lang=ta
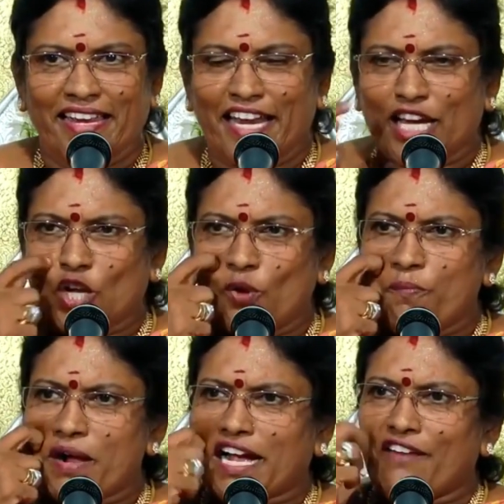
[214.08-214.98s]
எனக்கு
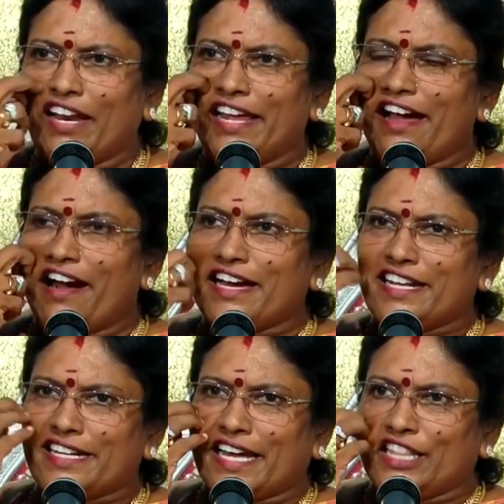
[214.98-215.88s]
ரொம்ப கவலையாக
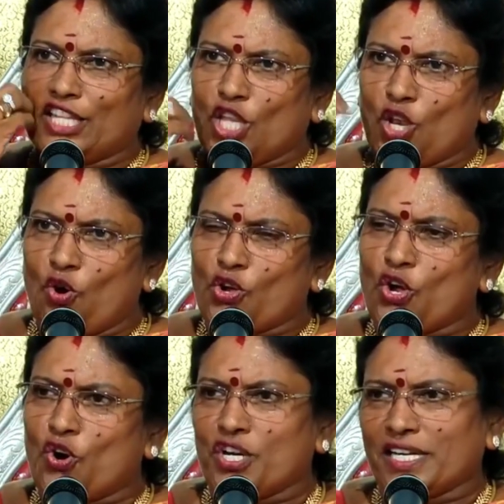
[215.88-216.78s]
இருக்கிறது இந்த
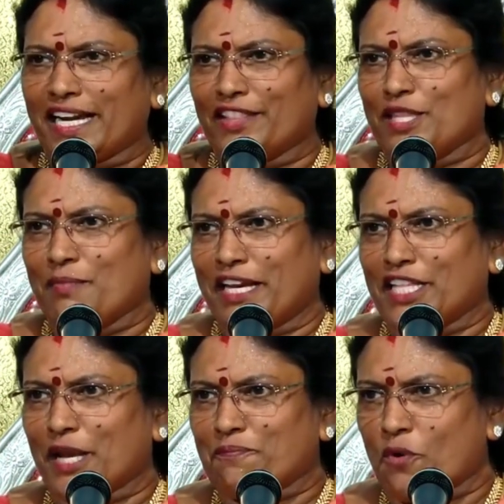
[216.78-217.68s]
நோயோடு கிடந்து
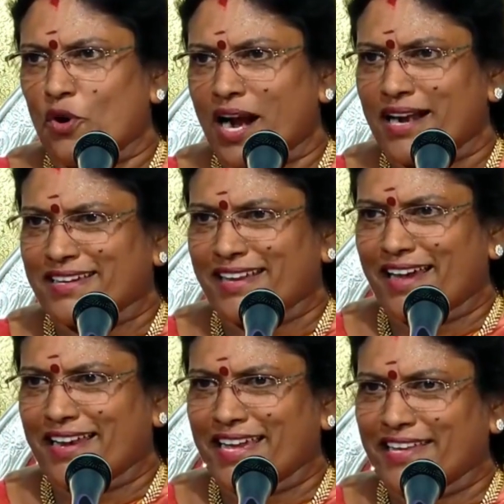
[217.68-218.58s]
மனிதன்
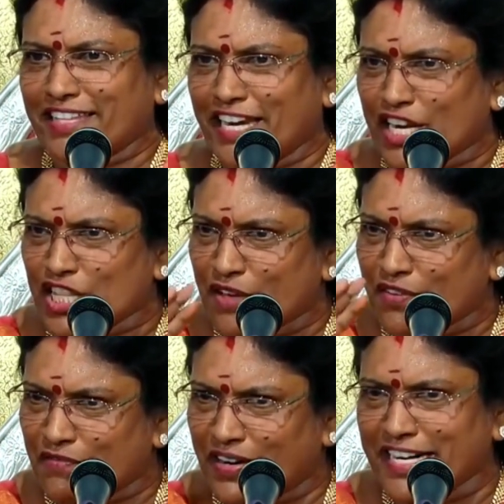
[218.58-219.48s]
போராடுகிறானே இதிலிருந்து
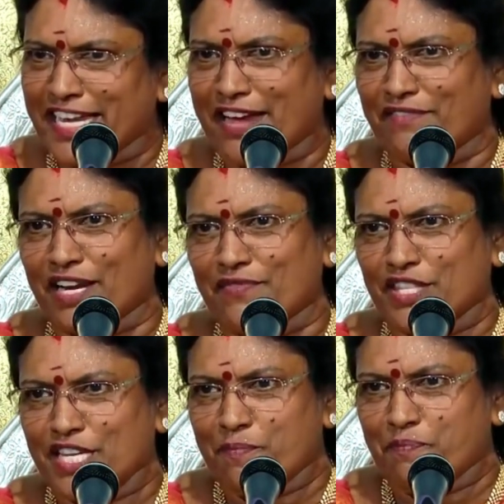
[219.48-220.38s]
அவன் வெளியே
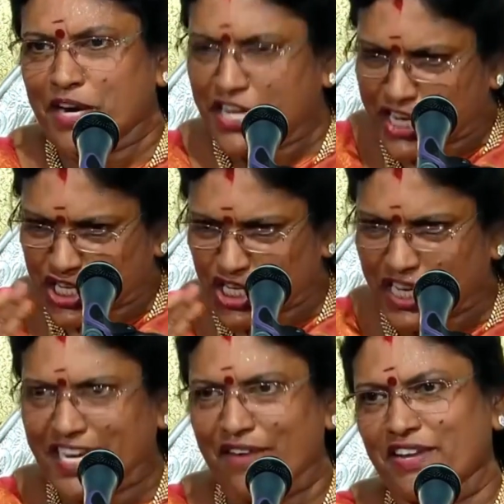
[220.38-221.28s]
வருவது எப்படி
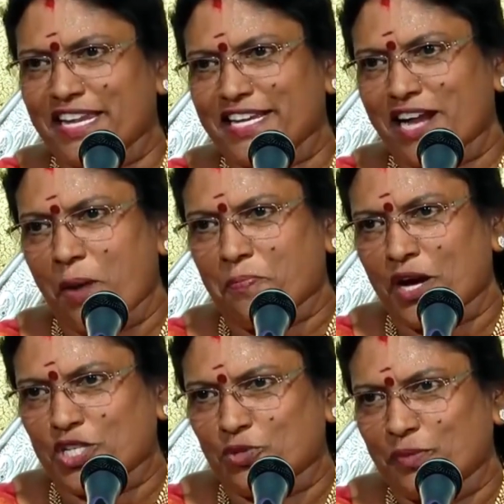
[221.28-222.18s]
இசை அவனை
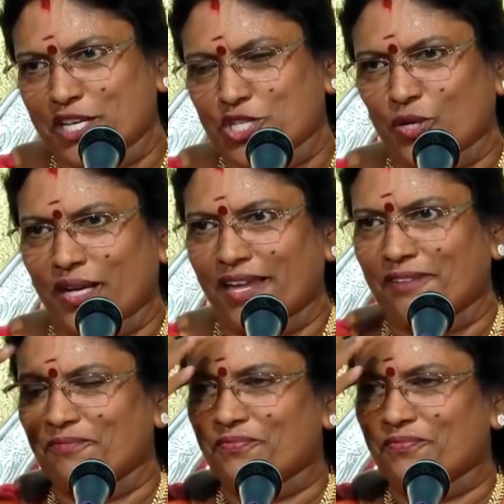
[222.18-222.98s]
காப்பாற்றும் என்று சொன்னார்